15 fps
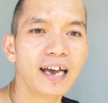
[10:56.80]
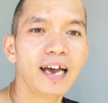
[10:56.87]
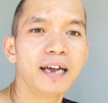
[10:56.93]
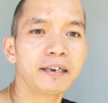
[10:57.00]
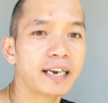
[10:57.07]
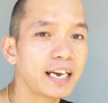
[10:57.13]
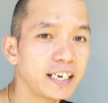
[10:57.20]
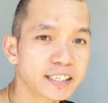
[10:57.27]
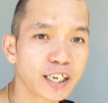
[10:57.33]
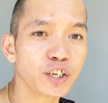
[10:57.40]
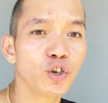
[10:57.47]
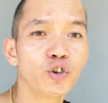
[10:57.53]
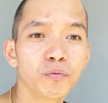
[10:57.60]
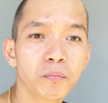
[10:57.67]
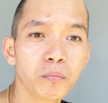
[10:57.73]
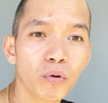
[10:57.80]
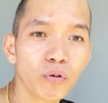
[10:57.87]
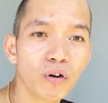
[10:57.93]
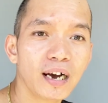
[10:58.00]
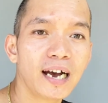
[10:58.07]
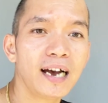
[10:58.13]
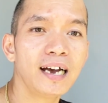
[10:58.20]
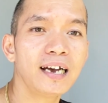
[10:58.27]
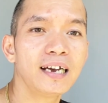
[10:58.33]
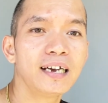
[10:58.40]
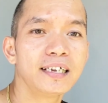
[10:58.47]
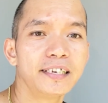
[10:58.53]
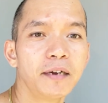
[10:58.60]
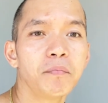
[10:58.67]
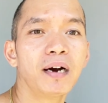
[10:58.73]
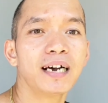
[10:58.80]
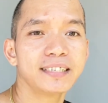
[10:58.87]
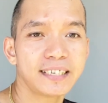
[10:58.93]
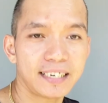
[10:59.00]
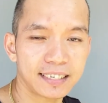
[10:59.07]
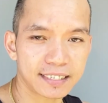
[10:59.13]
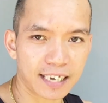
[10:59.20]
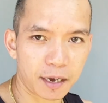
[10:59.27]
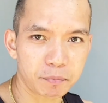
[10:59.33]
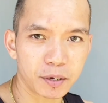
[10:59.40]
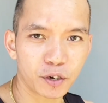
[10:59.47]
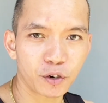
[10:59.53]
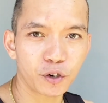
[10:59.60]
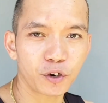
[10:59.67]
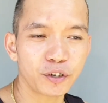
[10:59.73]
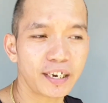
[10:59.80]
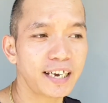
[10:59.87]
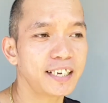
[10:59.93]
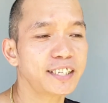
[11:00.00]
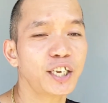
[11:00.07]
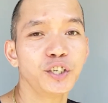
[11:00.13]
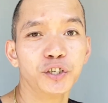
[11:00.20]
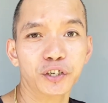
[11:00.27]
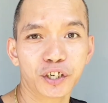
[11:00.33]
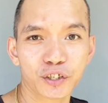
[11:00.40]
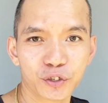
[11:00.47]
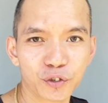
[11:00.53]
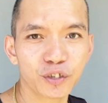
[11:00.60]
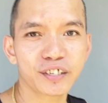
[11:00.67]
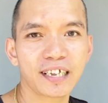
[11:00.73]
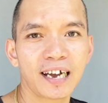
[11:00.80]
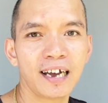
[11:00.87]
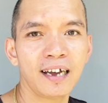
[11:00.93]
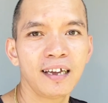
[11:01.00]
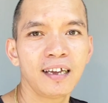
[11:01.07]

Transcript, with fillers: Nakita nyo yung bunga ng mga sinasabi ko, nakita nyo yung resulta